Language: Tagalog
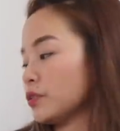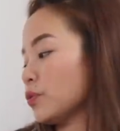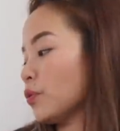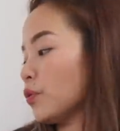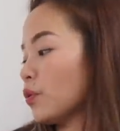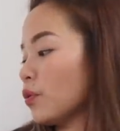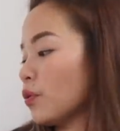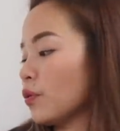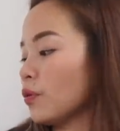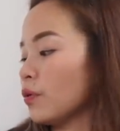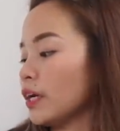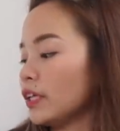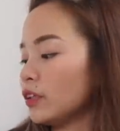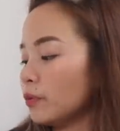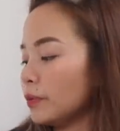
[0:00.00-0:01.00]
So,
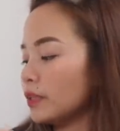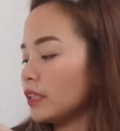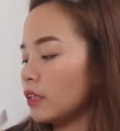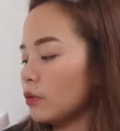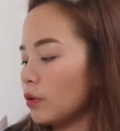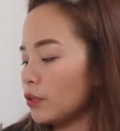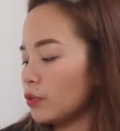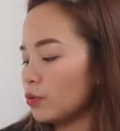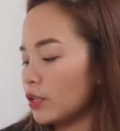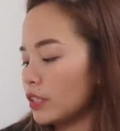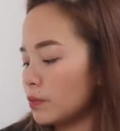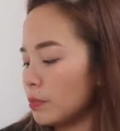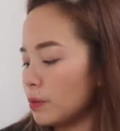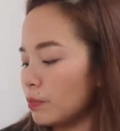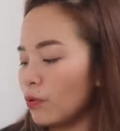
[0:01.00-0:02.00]
ito may dalawang
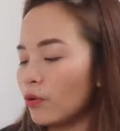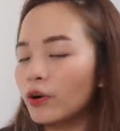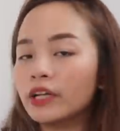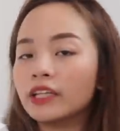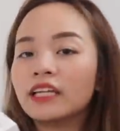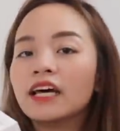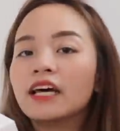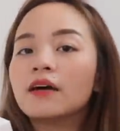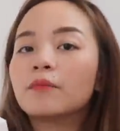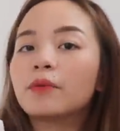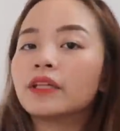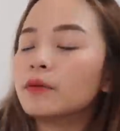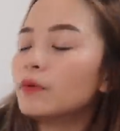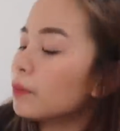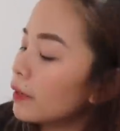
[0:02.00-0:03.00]
USB port.
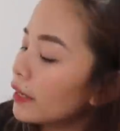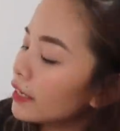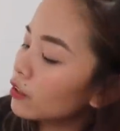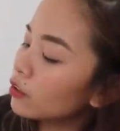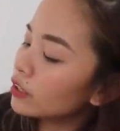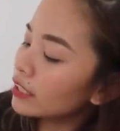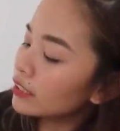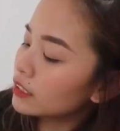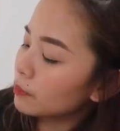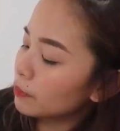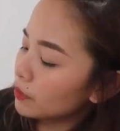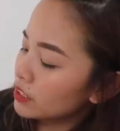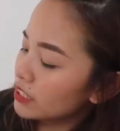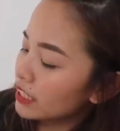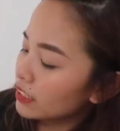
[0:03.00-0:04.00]
Pwede mo pang i-connect sa
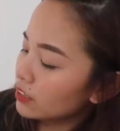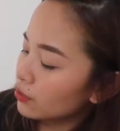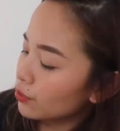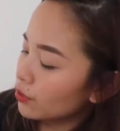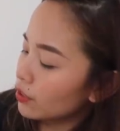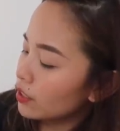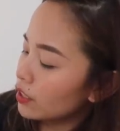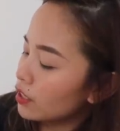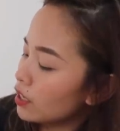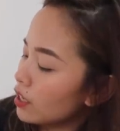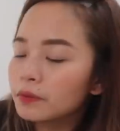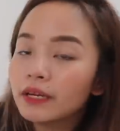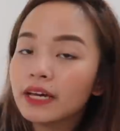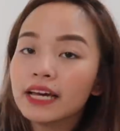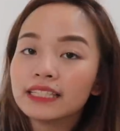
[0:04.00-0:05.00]
projector.
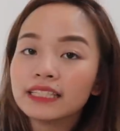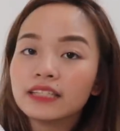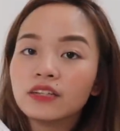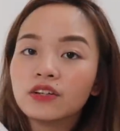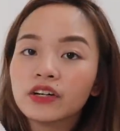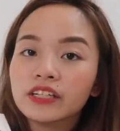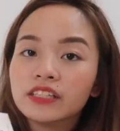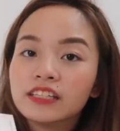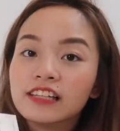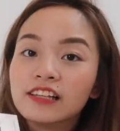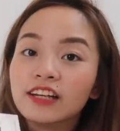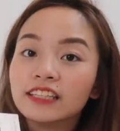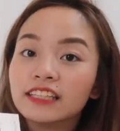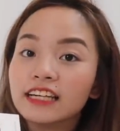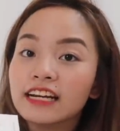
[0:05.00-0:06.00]
May SD card
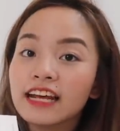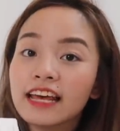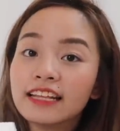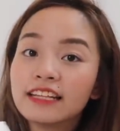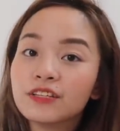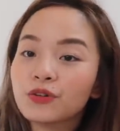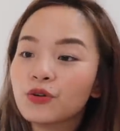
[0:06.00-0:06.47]
slot na rin.